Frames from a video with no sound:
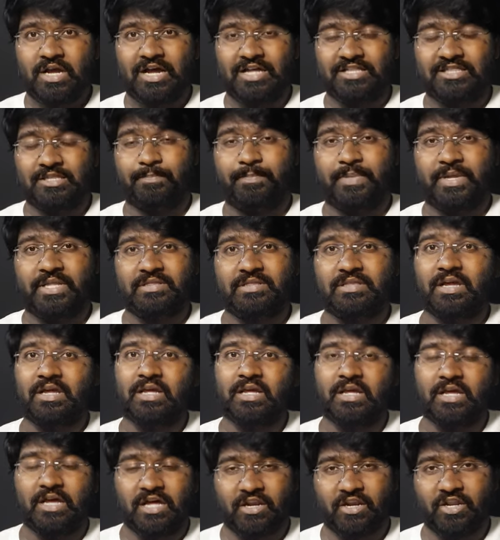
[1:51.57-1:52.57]
అతి పెద్ద
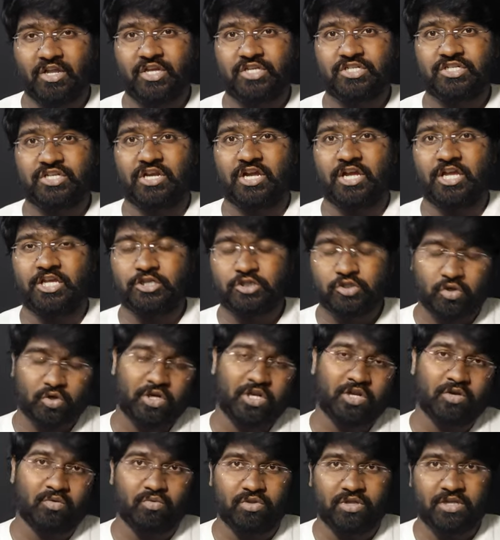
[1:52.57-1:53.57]
ఆర్గనైజేషన్గా
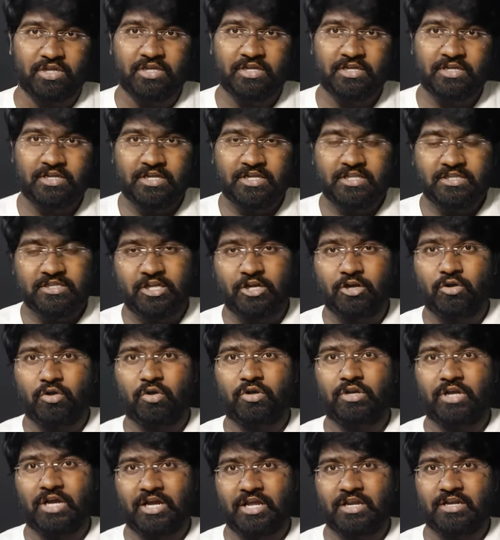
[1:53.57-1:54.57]
ఇస్రోనే ఉంది దీనిలో
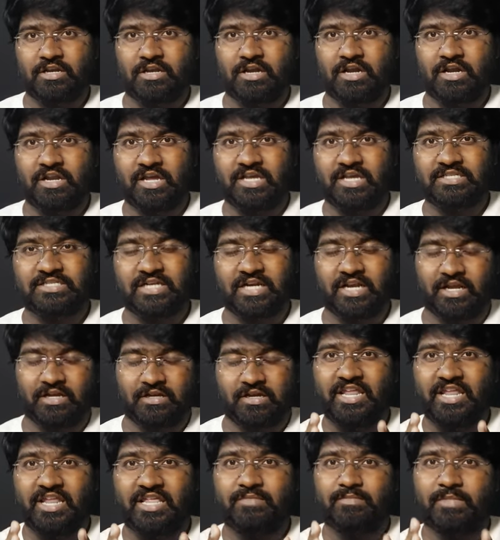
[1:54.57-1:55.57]
గగన్ అండ్ ఐస్రానెక్
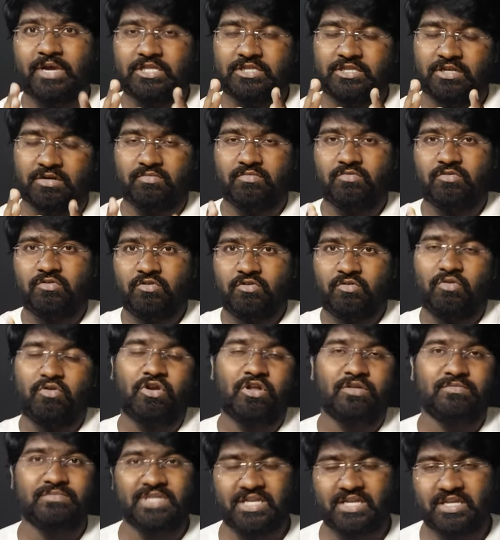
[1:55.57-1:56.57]
అనేది మాత్రం
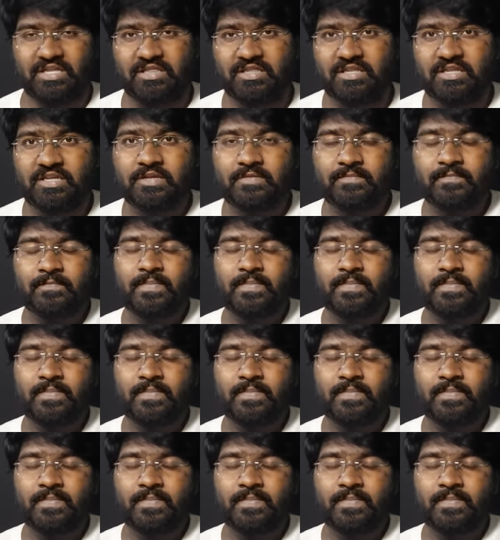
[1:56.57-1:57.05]
ఉండడం జరిగింది